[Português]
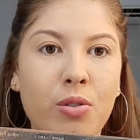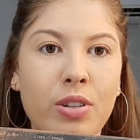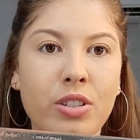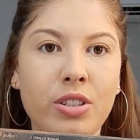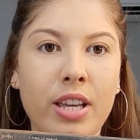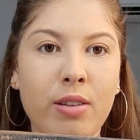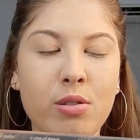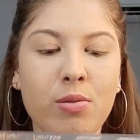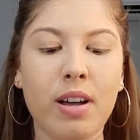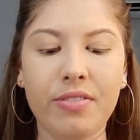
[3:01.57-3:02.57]
cores, que é o
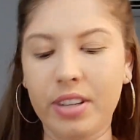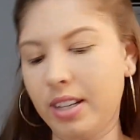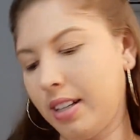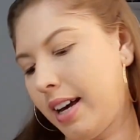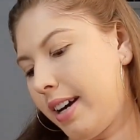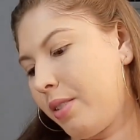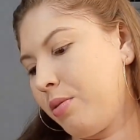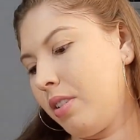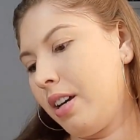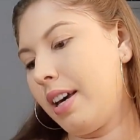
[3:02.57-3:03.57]
suave
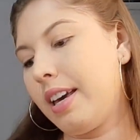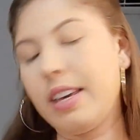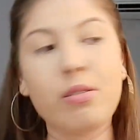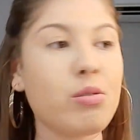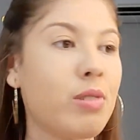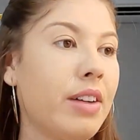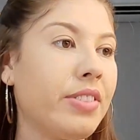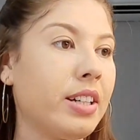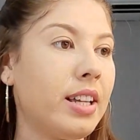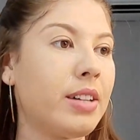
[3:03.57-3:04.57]
claro e o
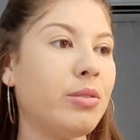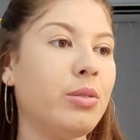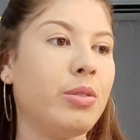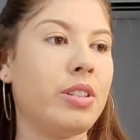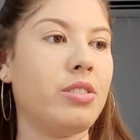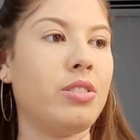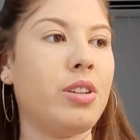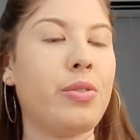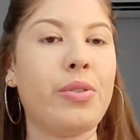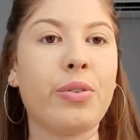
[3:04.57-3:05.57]
suave claro 2.
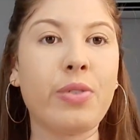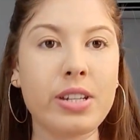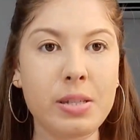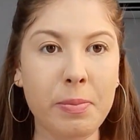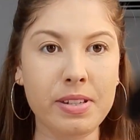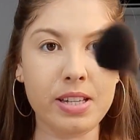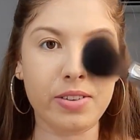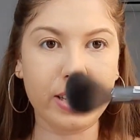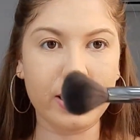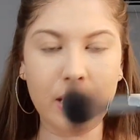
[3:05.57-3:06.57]
Eu vou vir com esse
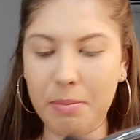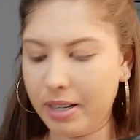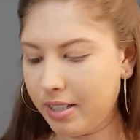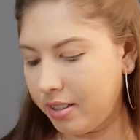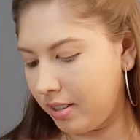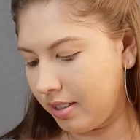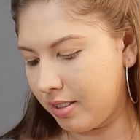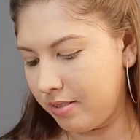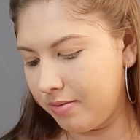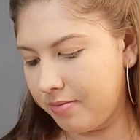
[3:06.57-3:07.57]
pincel aqui da
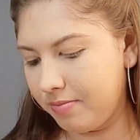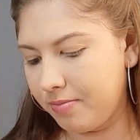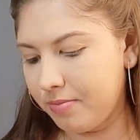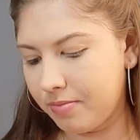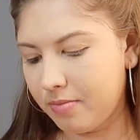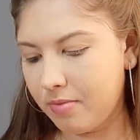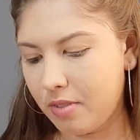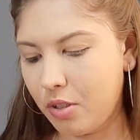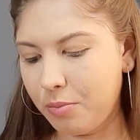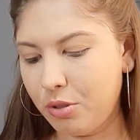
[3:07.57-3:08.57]
Macrylan
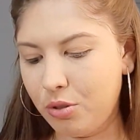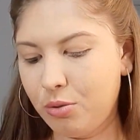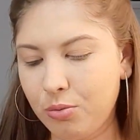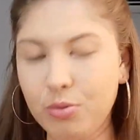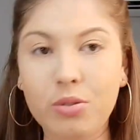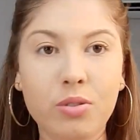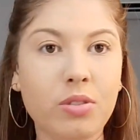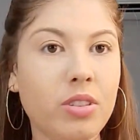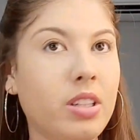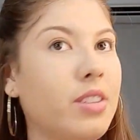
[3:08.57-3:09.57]
eu
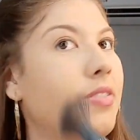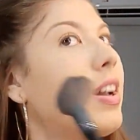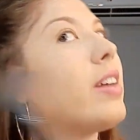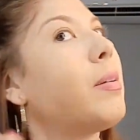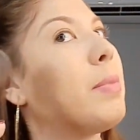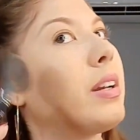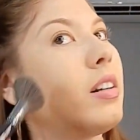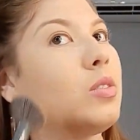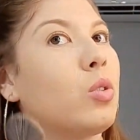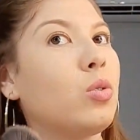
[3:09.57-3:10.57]
misturo e venho
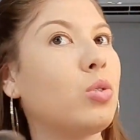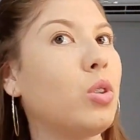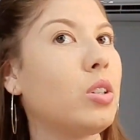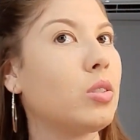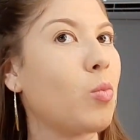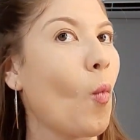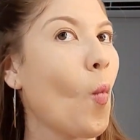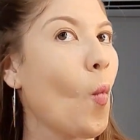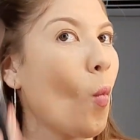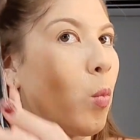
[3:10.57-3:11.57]
aplicando o contorno
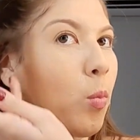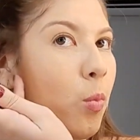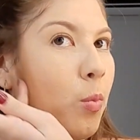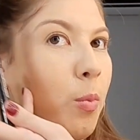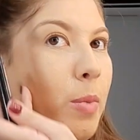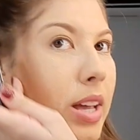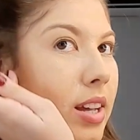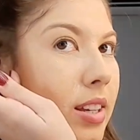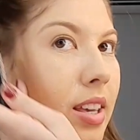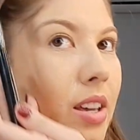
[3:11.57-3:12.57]
bem
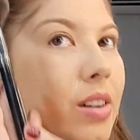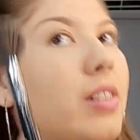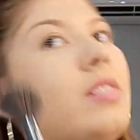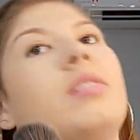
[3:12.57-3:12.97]
aqui, ó.